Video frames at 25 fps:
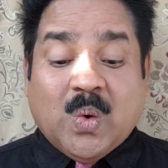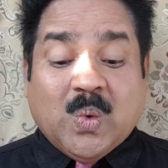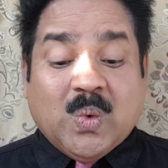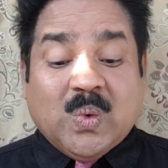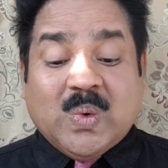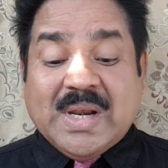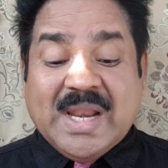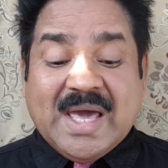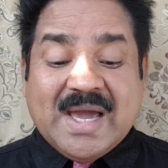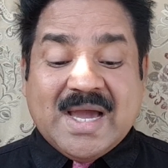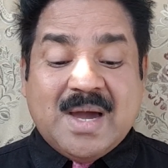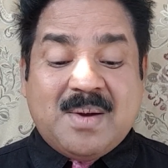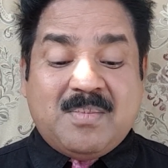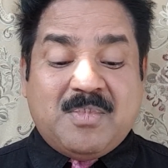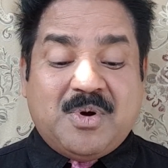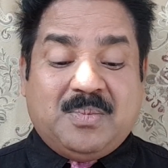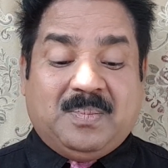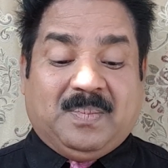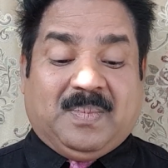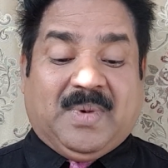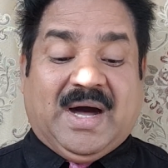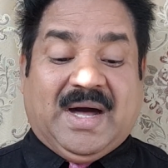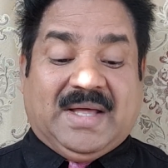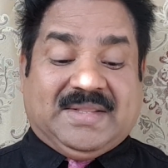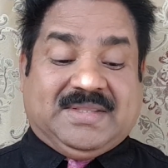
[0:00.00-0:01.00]

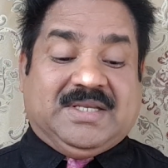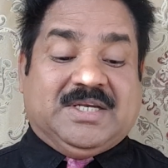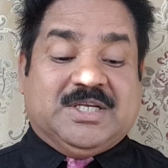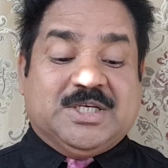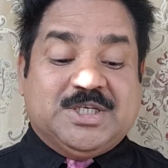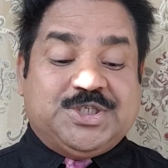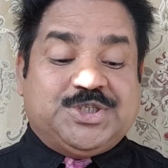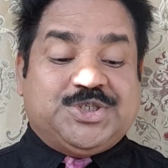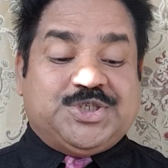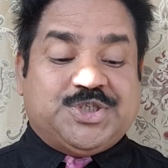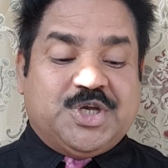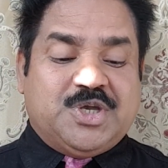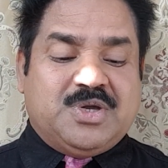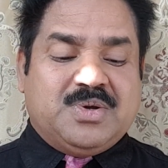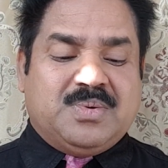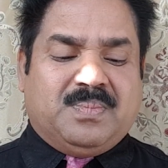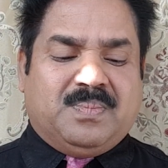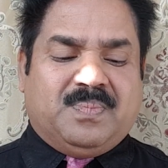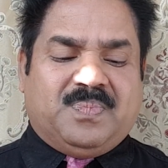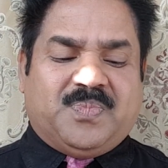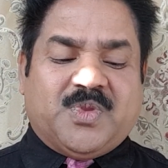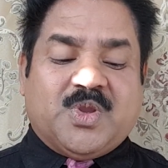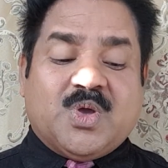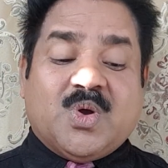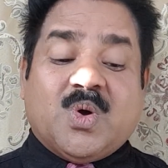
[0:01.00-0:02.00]
உலகமும் அதன் இச்சையும்
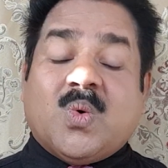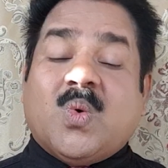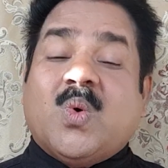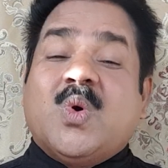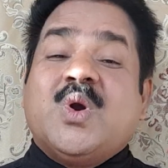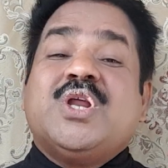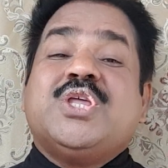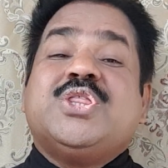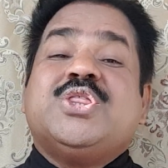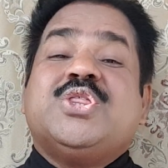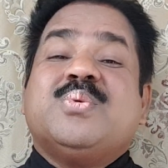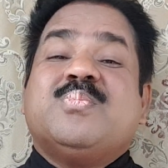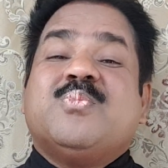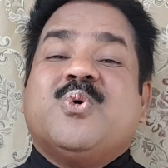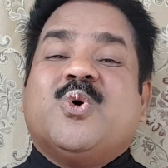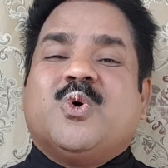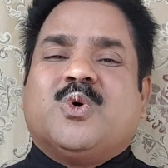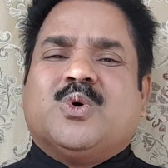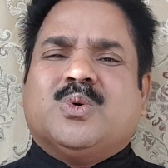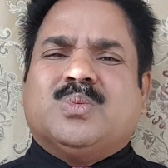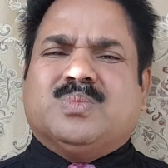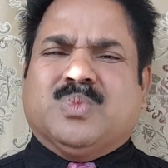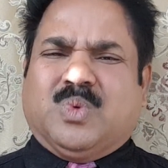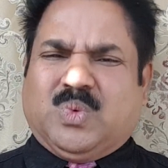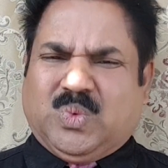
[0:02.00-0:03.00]
ஒழிந்து
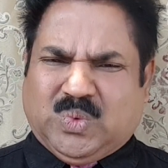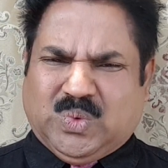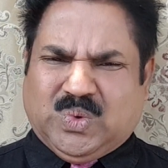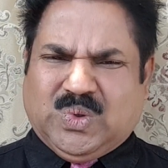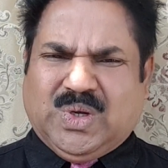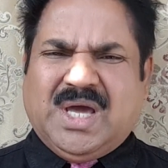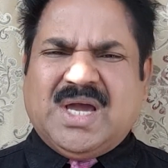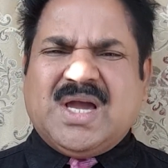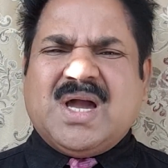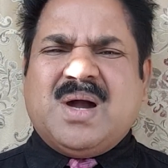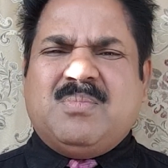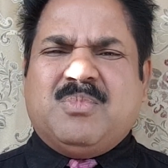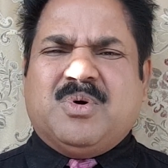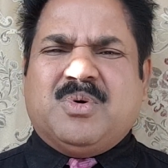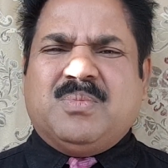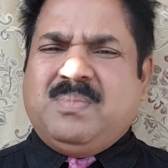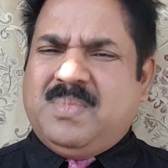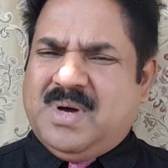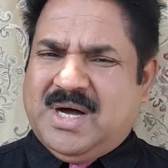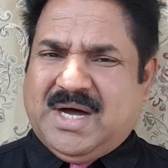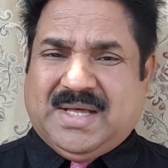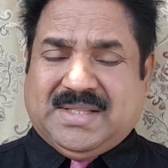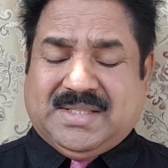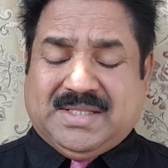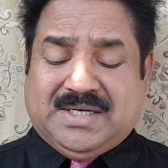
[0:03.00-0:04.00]
போகும் உலகமும்
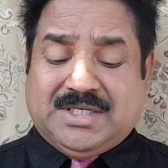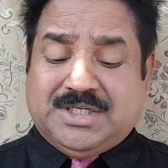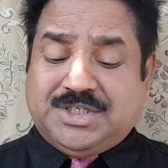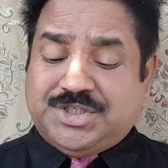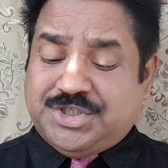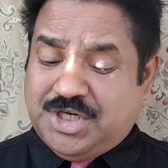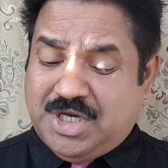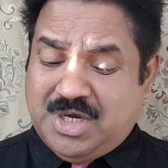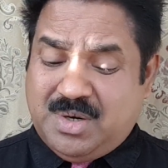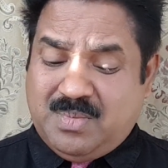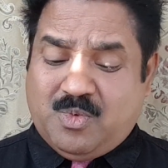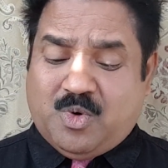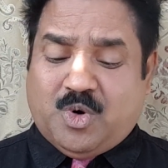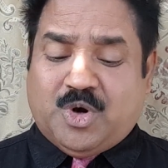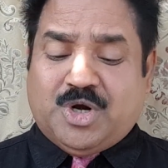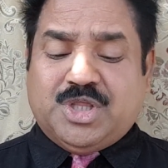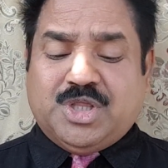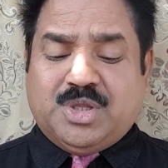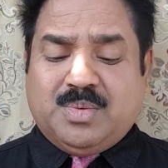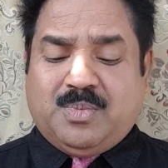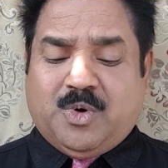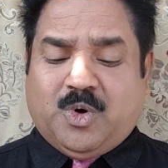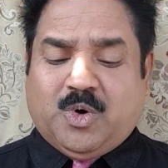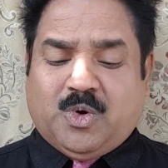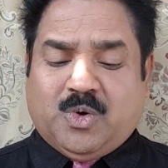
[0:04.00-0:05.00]
அதன் இச்சையும்
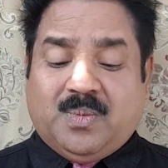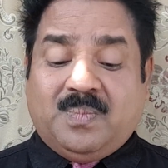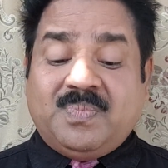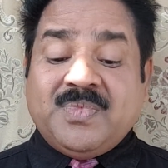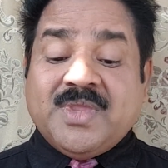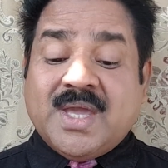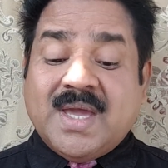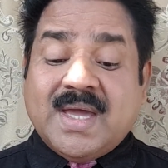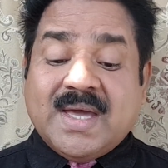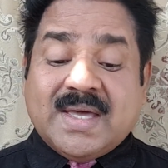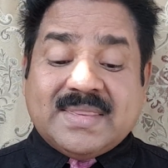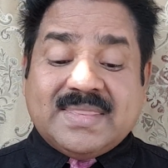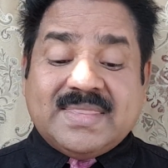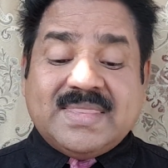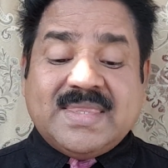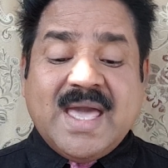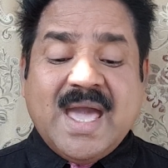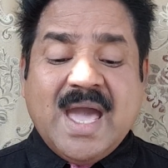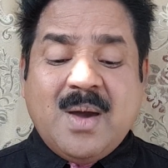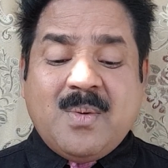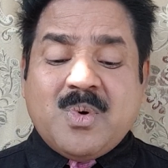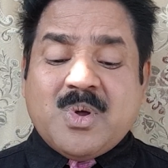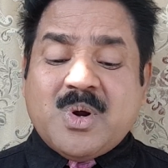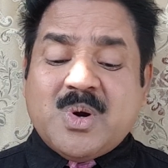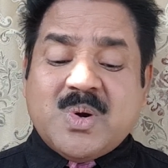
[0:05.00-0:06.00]
ஒழிந்து போகும்
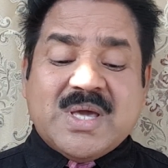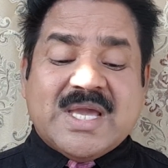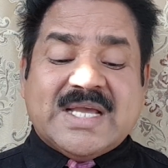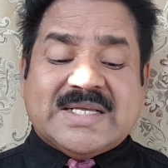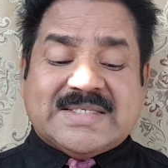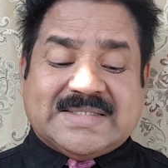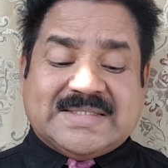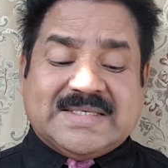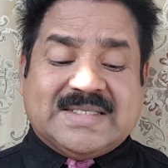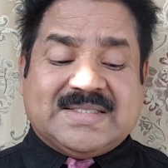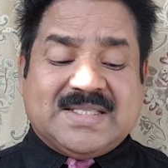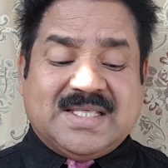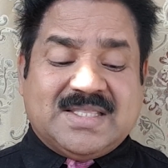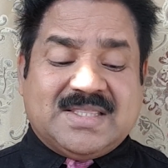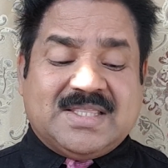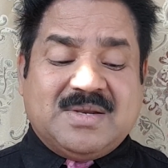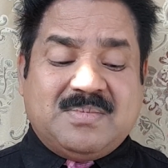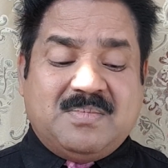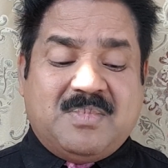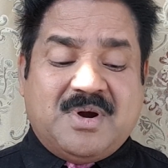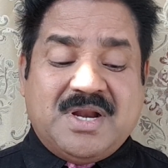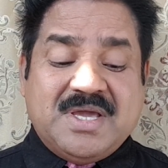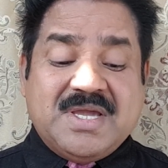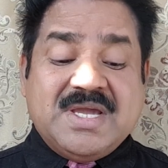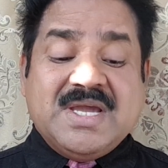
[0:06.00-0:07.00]
தேவனுடைய
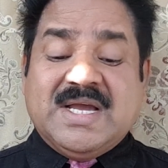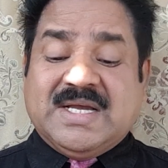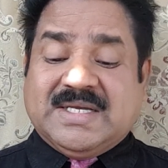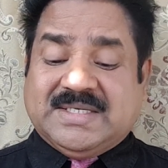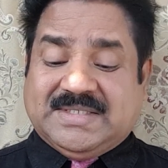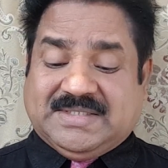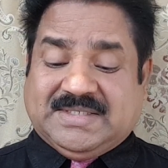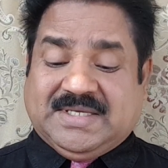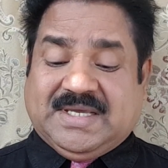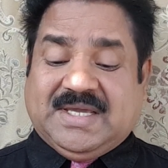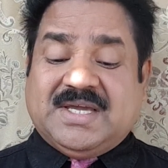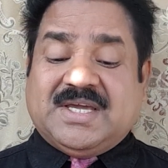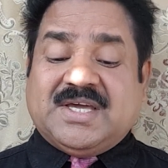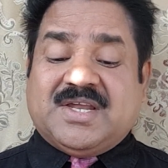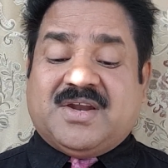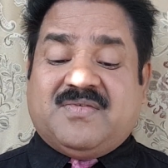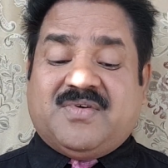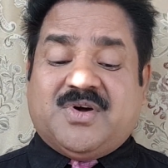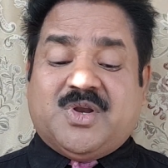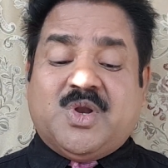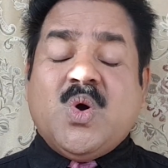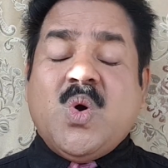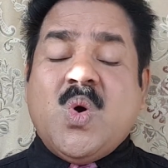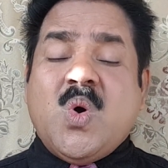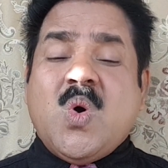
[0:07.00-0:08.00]
சித்தத்தின்படி
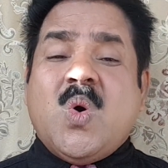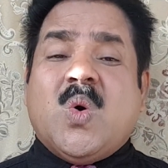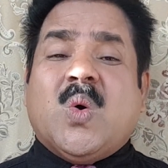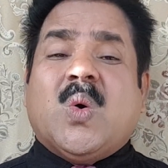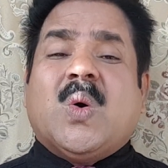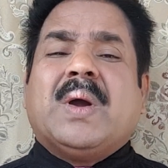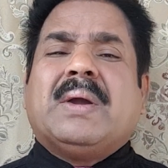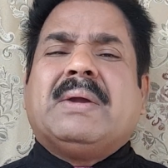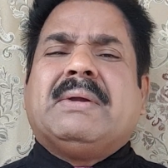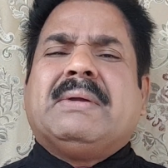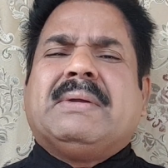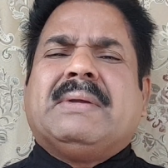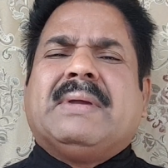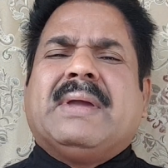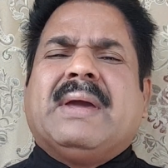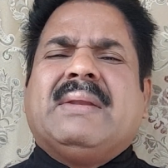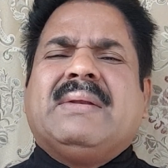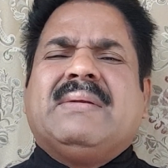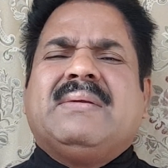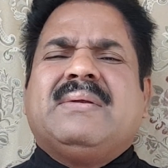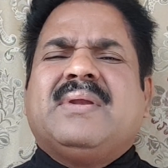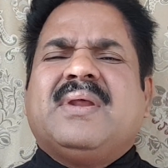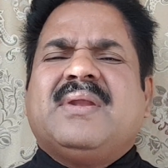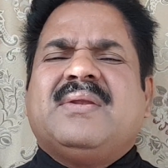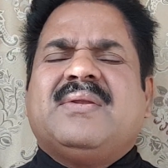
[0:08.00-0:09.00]
செய்கிறவனோ
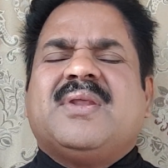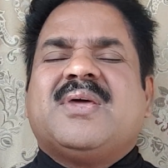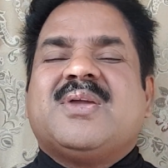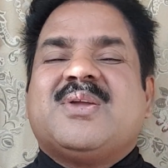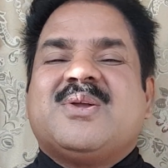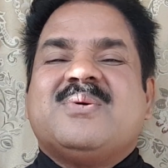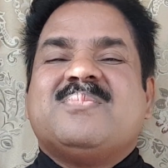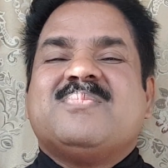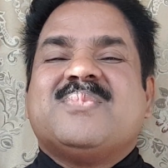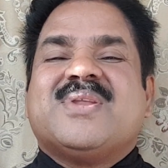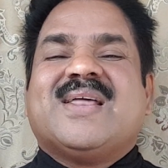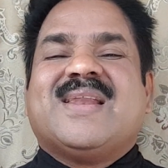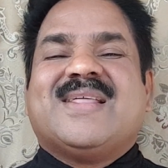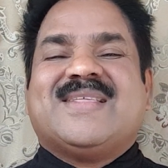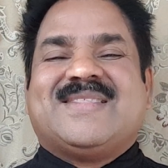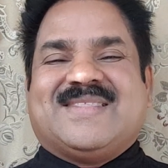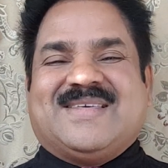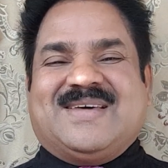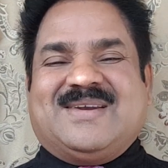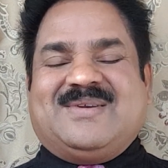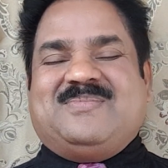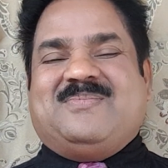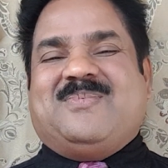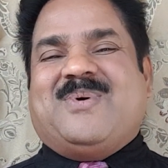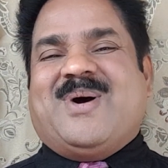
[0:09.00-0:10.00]
என்றென்றைக்கும்
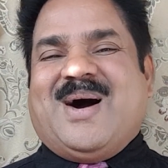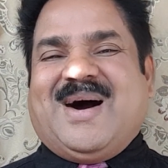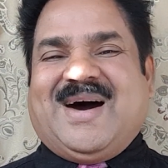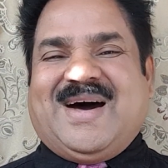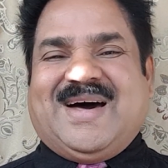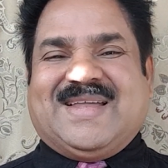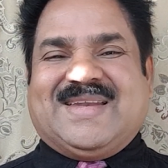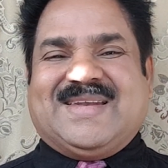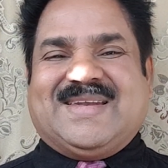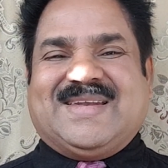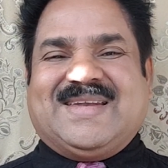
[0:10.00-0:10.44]
நிலைத்திருப்பான்